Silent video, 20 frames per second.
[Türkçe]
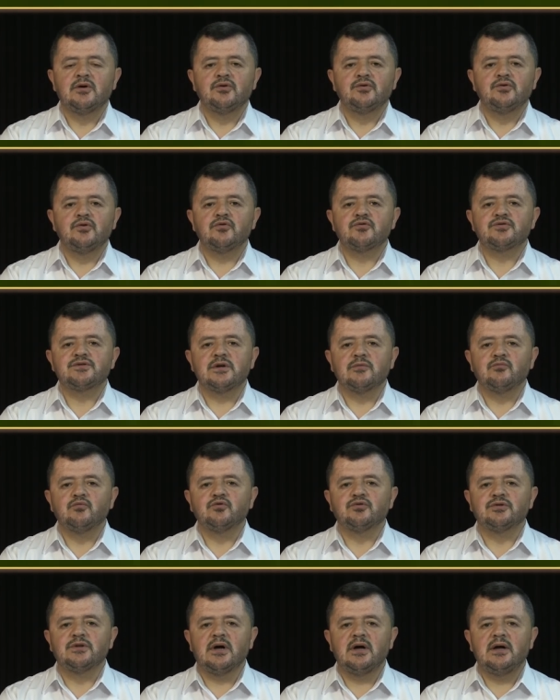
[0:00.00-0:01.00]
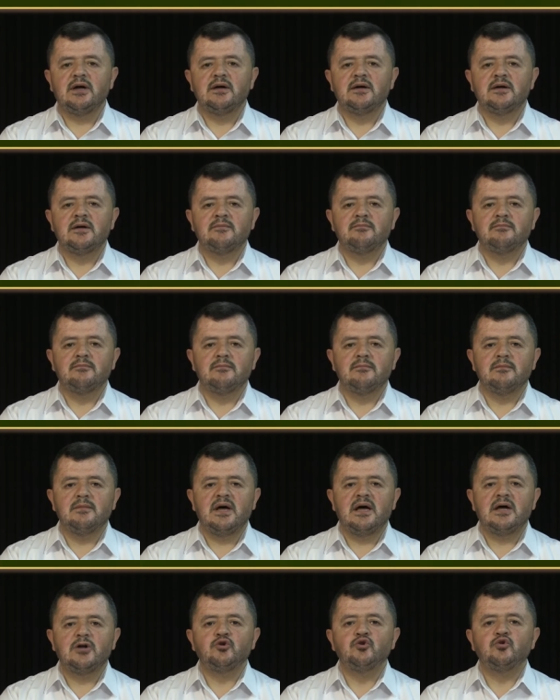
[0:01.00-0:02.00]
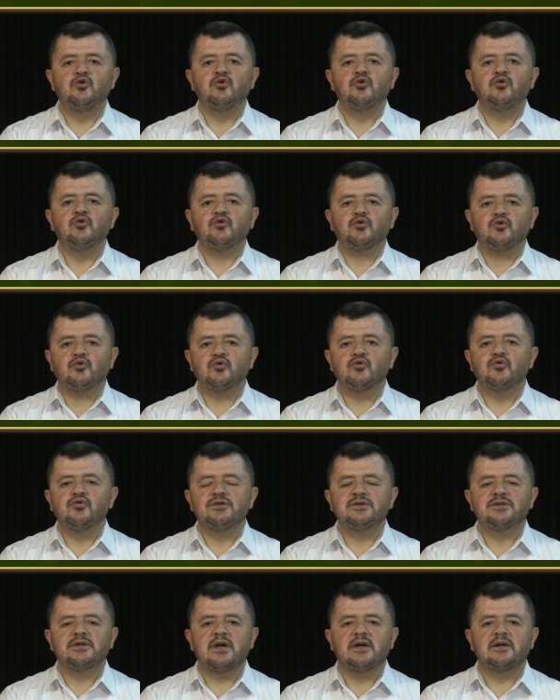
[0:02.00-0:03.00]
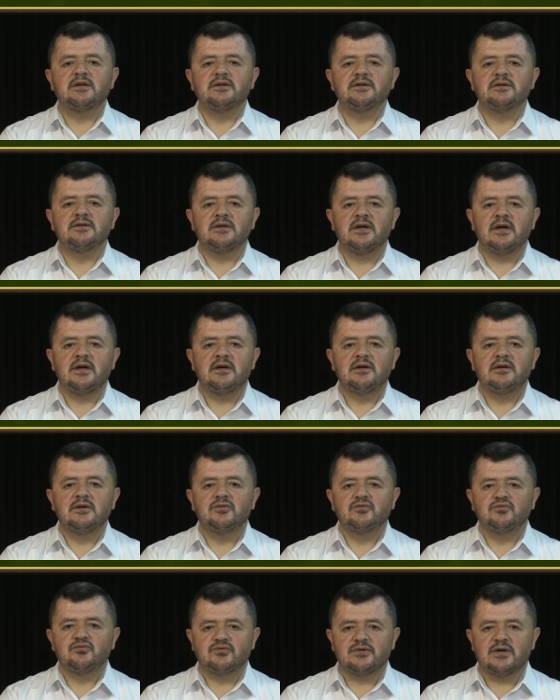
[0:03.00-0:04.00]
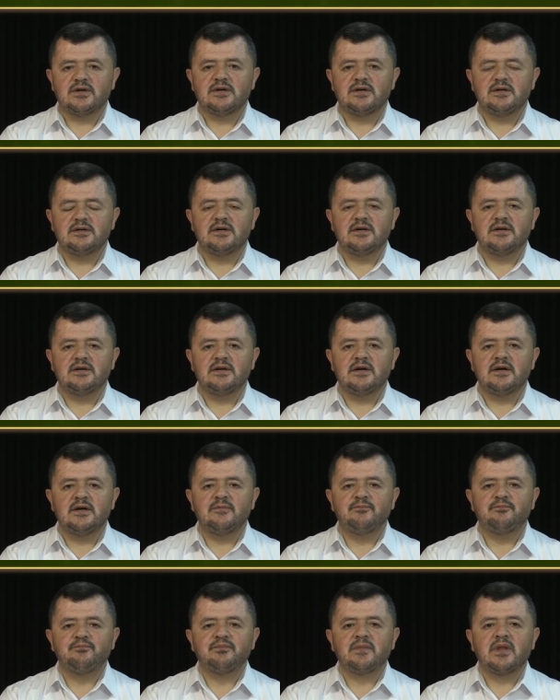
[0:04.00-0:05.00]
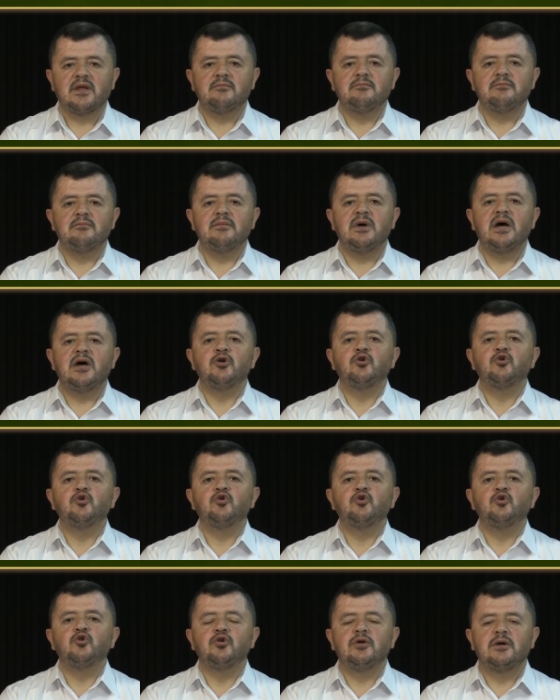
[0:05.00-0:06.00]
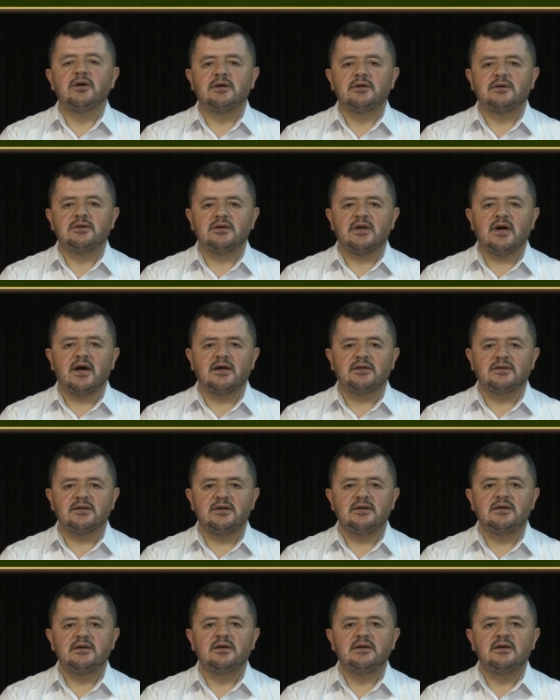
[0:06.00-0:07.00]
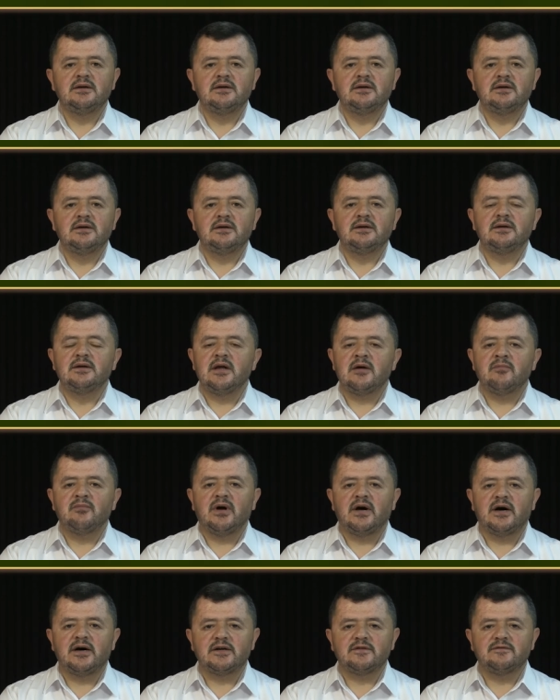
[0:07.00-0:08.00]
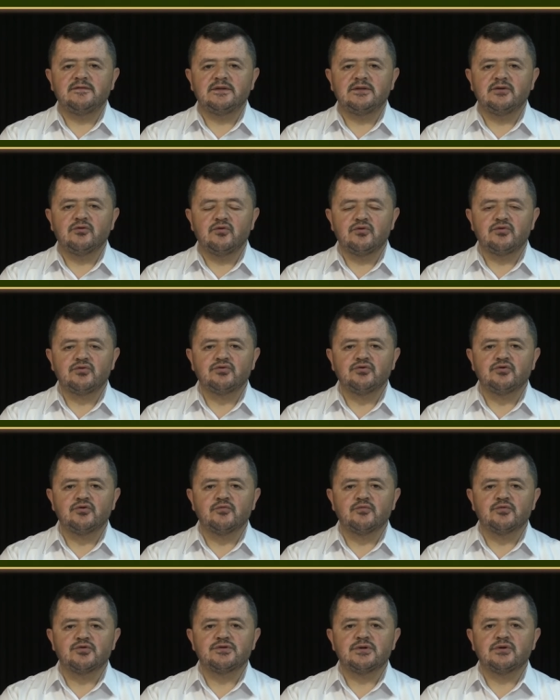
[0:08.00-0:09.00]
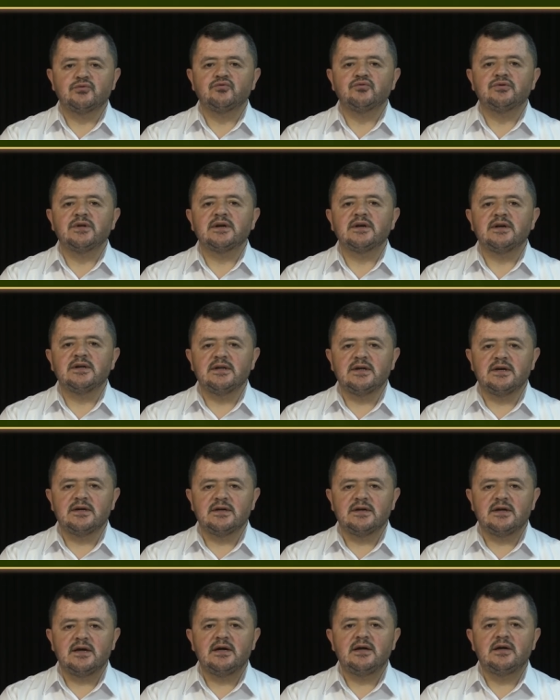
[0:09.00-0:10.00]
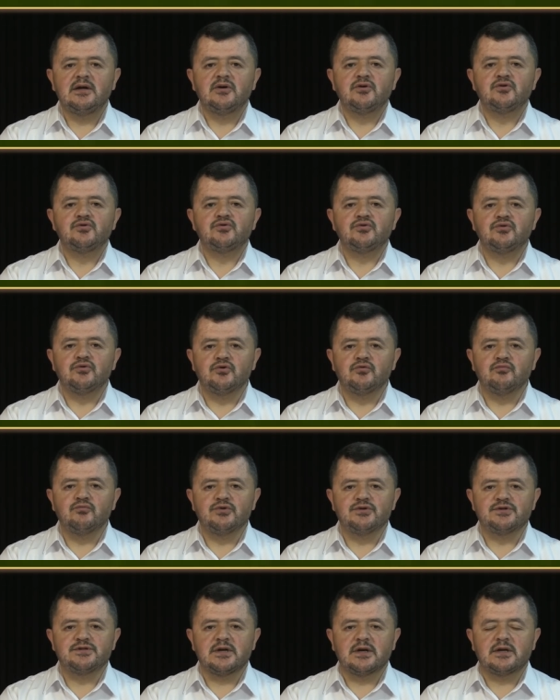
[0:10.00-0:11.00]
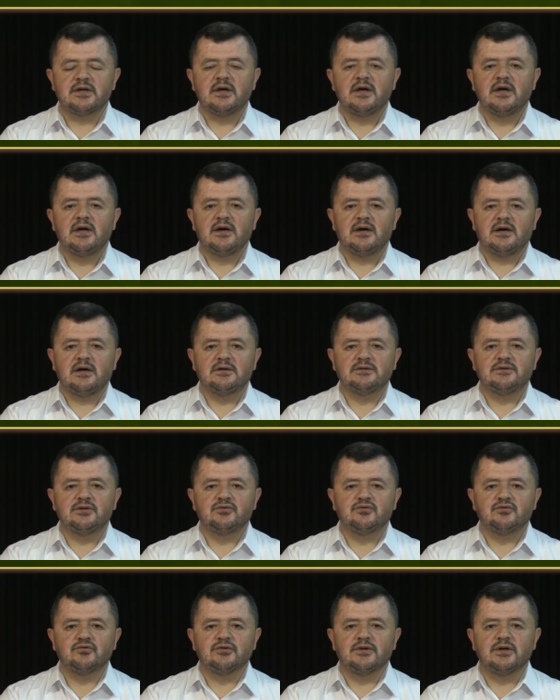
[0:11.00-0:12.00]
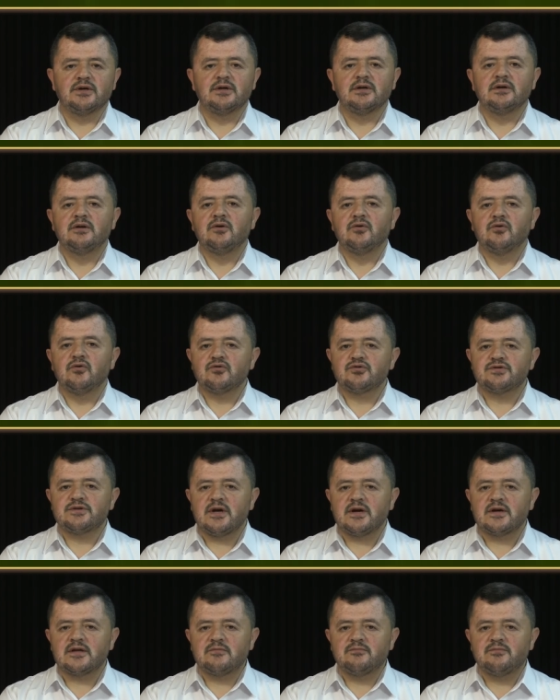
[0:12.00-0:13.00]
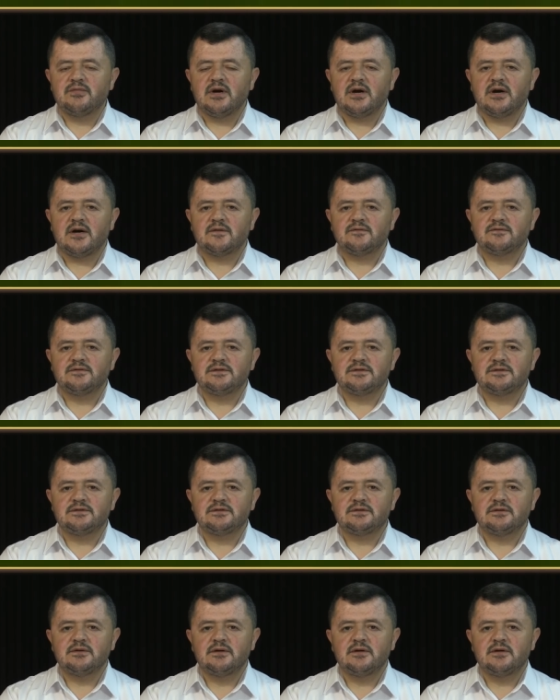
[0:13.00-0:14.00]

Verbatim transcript: Yoksa burada melhu şeklinde dudak ileriye mel yani lem harfini okuduğumuzda dudak ileriye sürülmeyecek ha'dan dolayı. O sakin bir harftir.